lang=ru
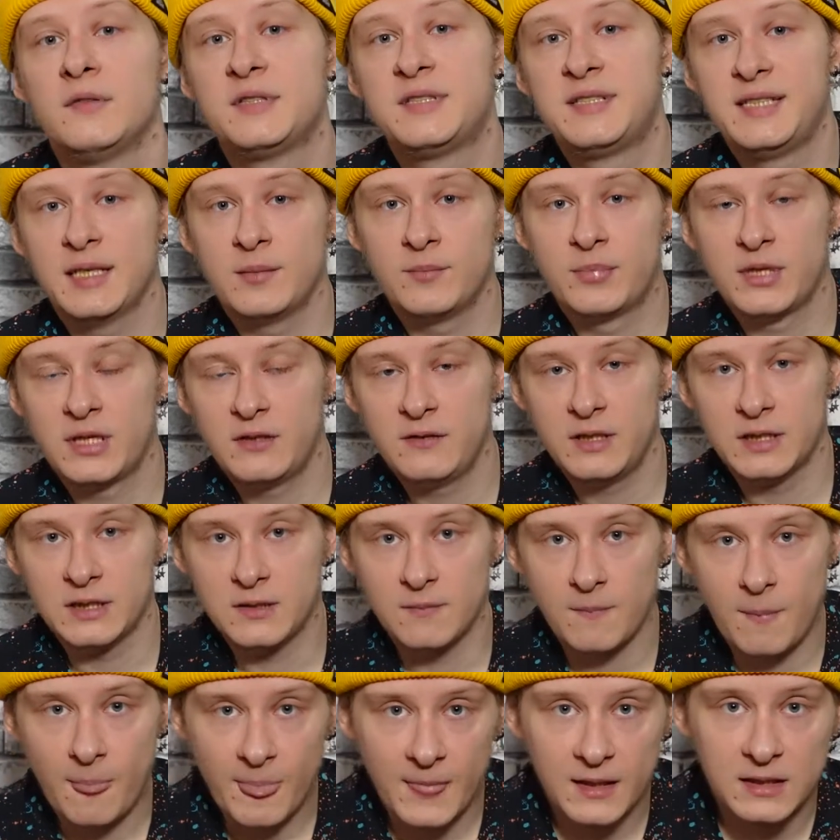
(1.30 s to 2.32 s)
Всем
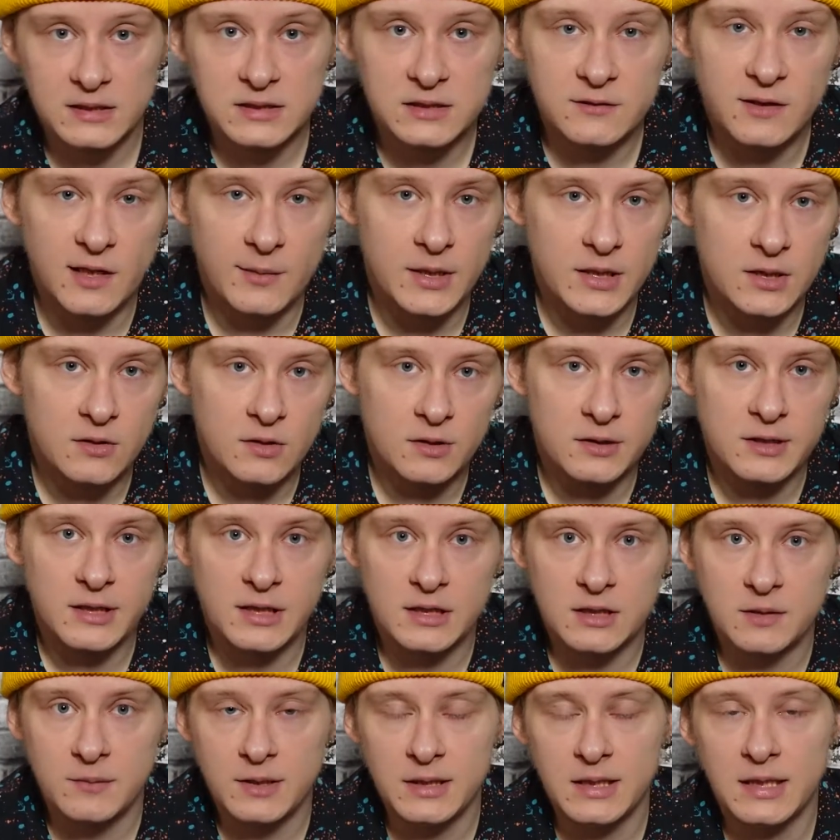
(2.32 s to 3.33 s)
привет! С вами Георгий
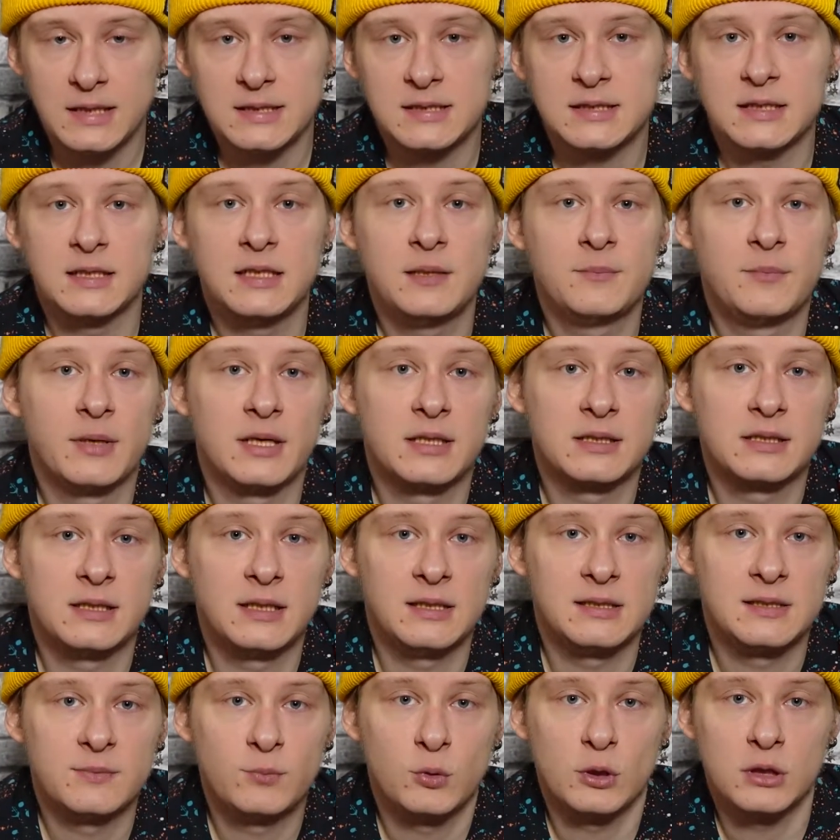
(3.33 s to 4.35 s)
Артемиладзе и
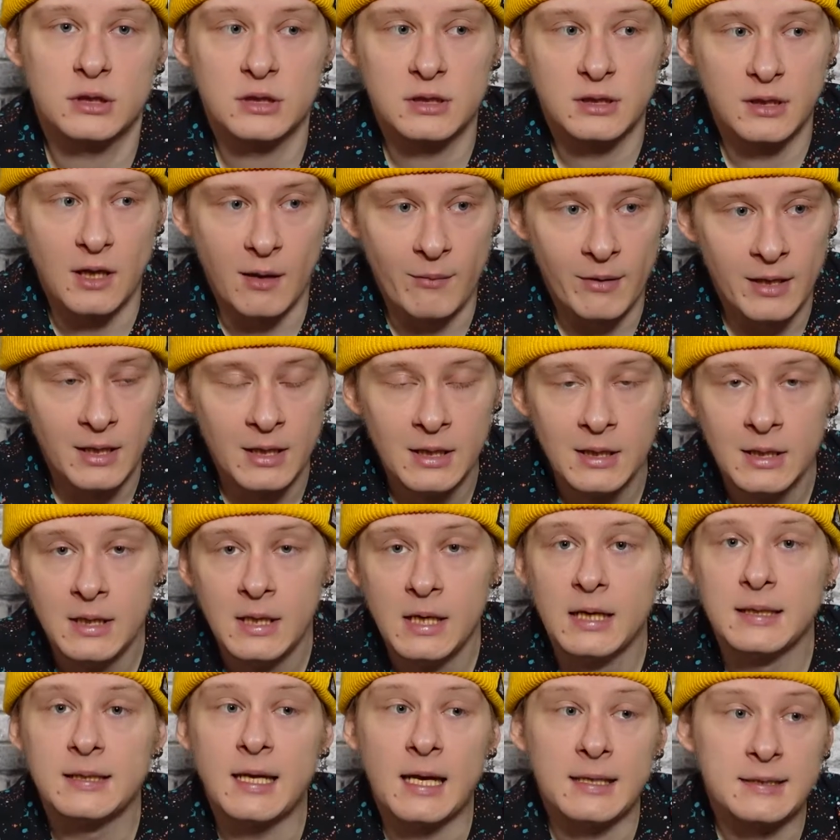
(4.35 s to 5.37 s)
портал Sport Club.
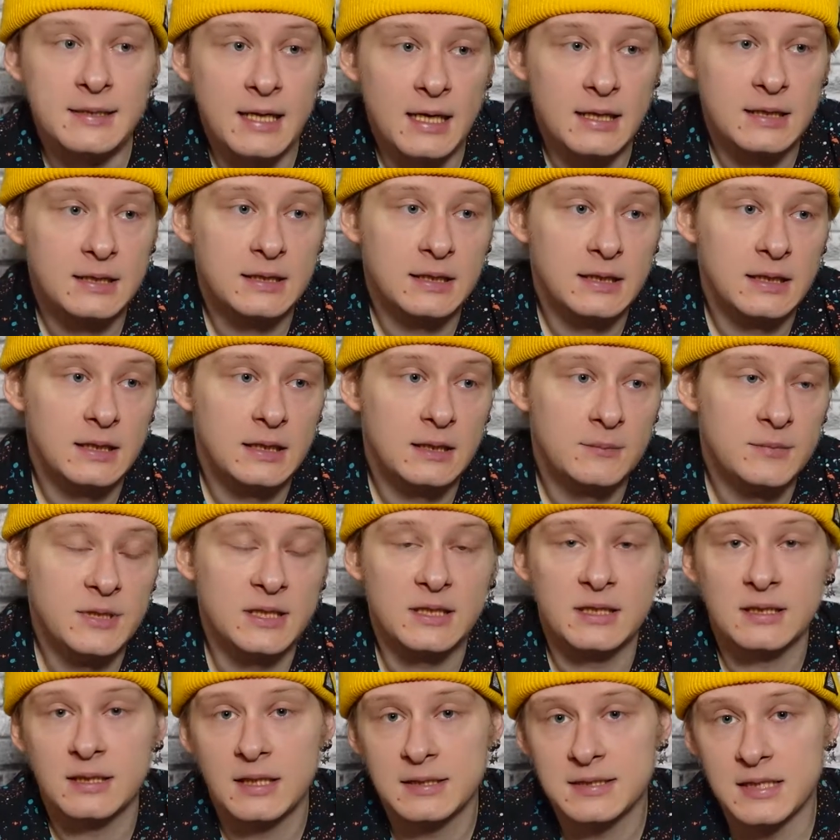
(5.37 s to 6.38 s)
На днях э,
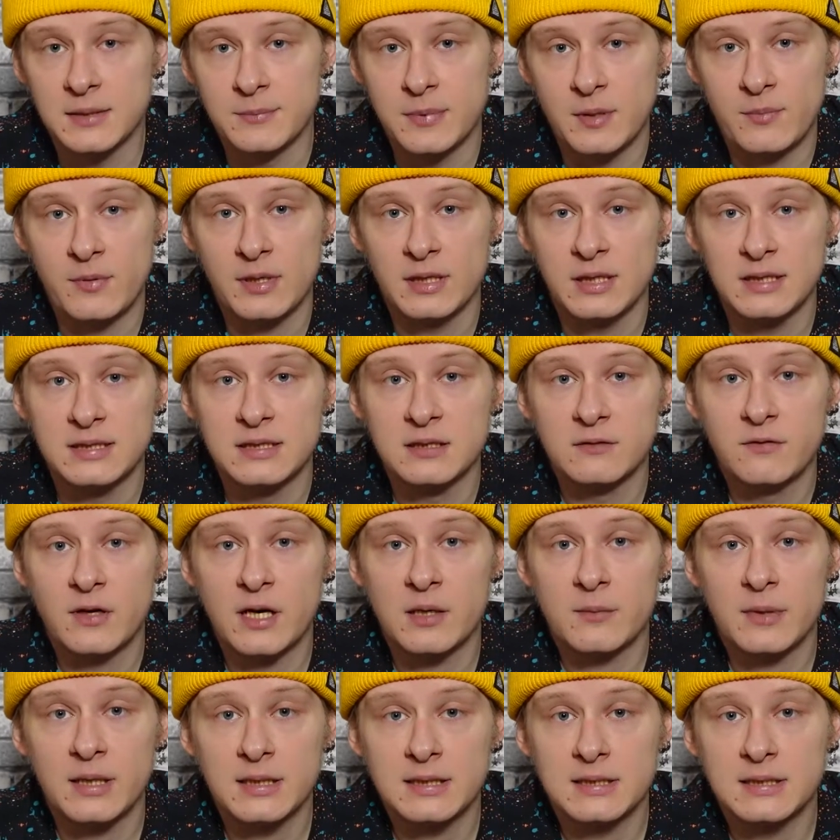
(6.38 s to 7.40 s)
мне на глаза попалась
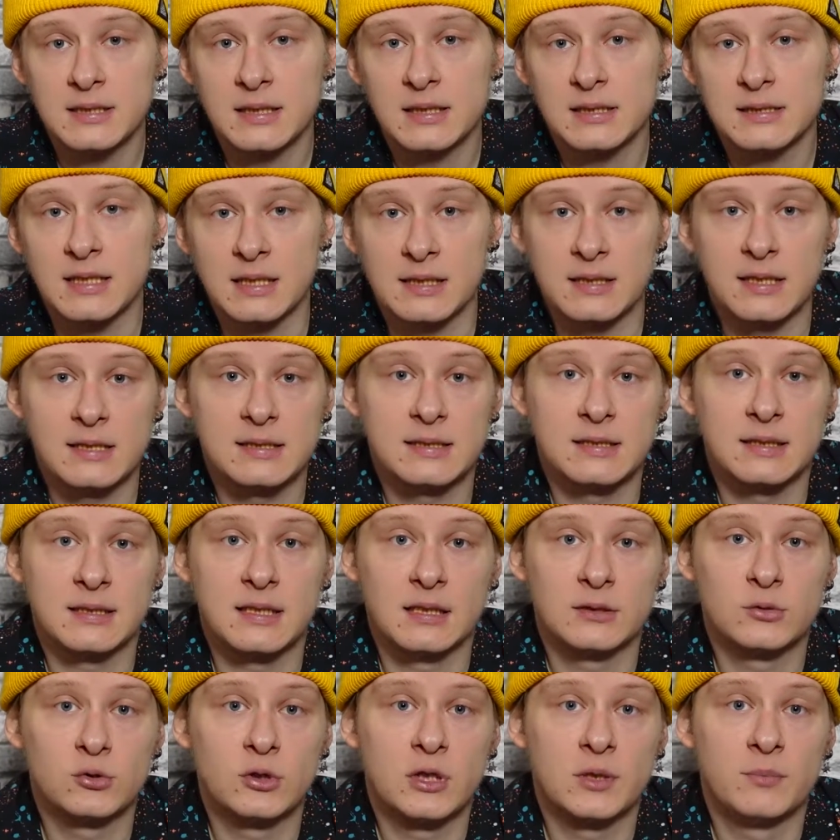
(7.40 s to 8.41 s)
информация, согласно
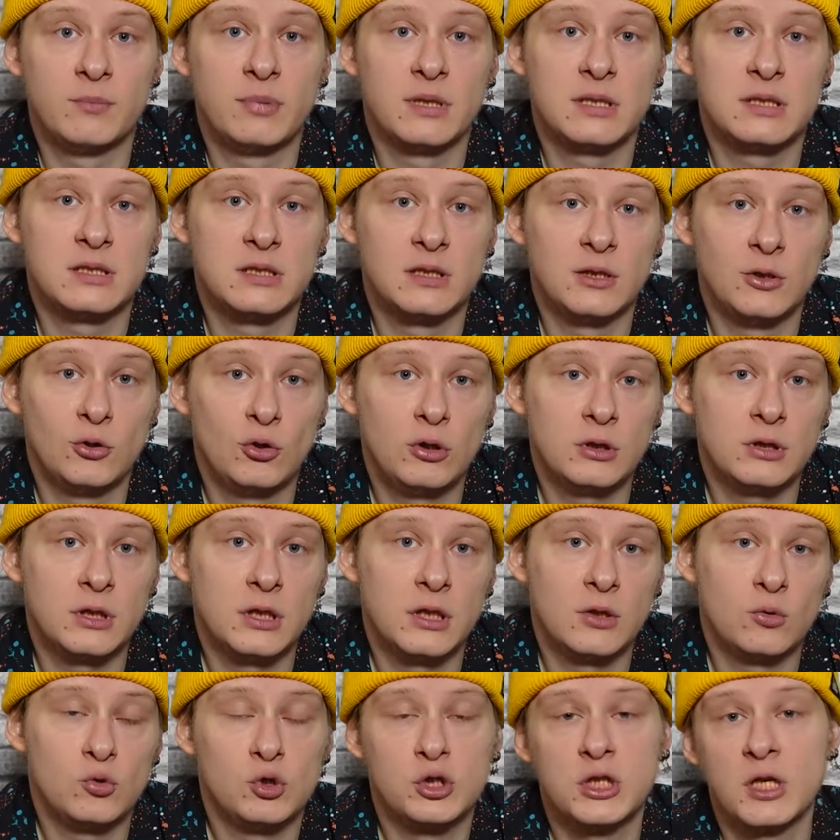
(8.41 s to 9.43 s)
которой
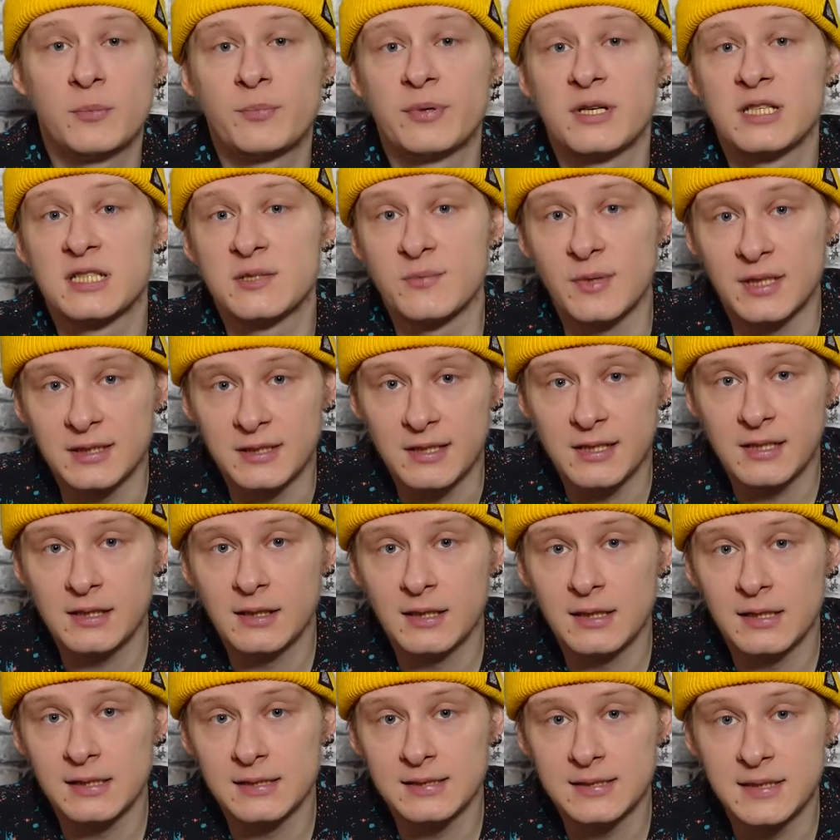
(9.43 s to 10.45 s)
Барселона уже
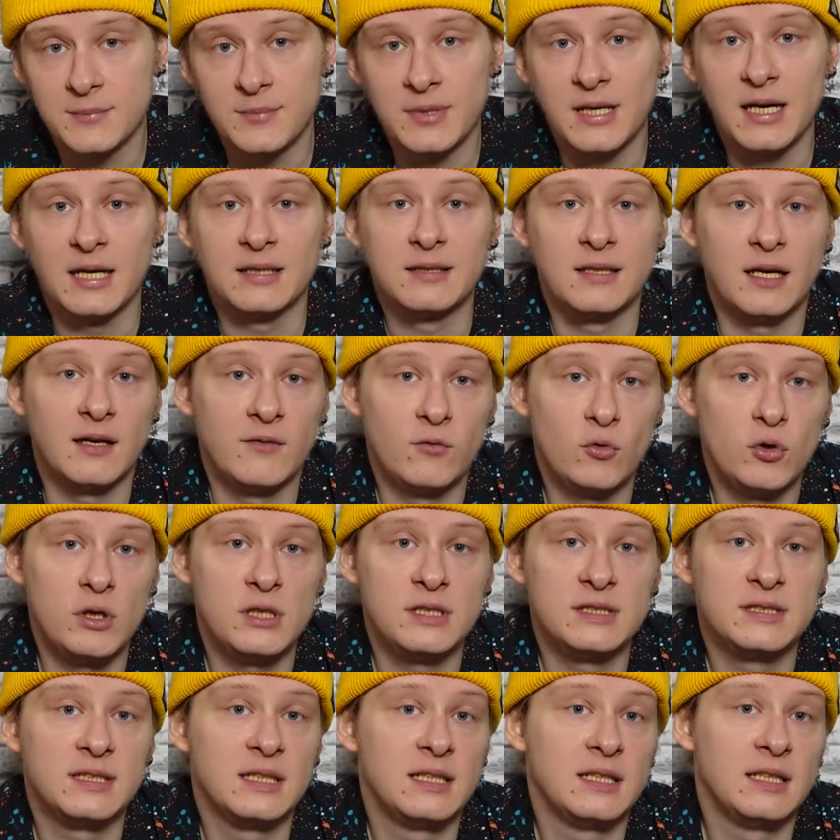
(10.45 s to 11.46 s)
присмотрела себе одного
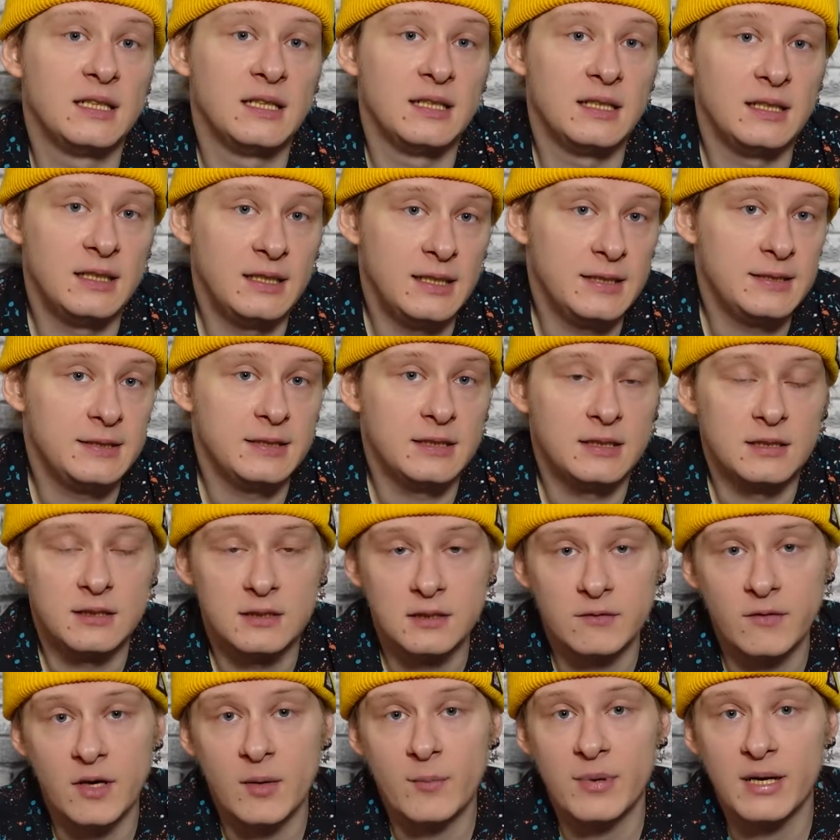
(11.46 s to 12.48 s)
из э, летних
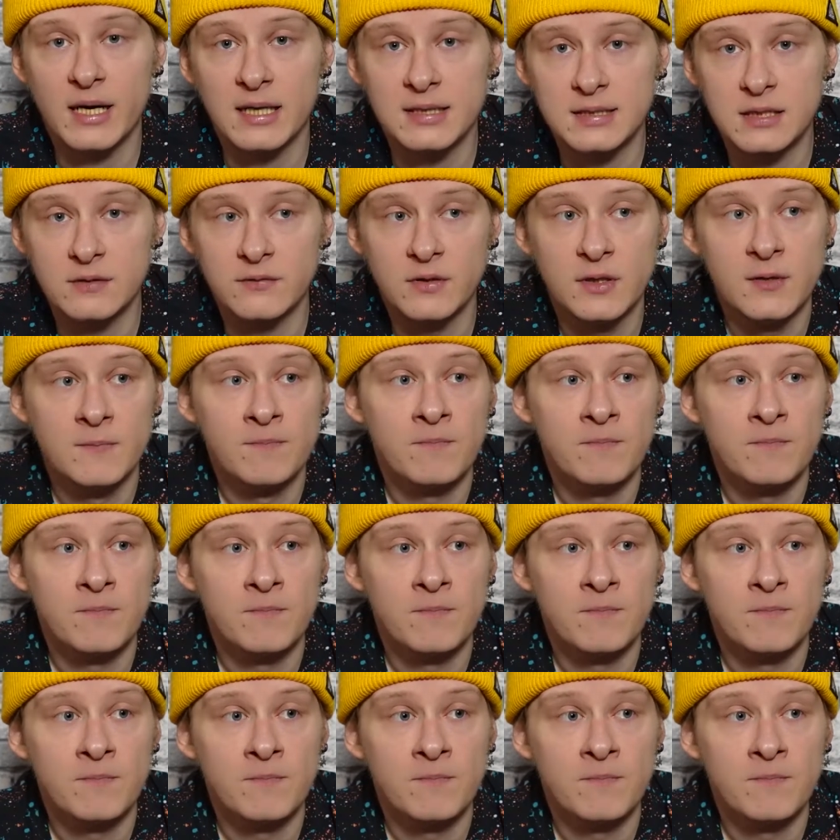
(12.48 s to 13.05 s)
новобранцев.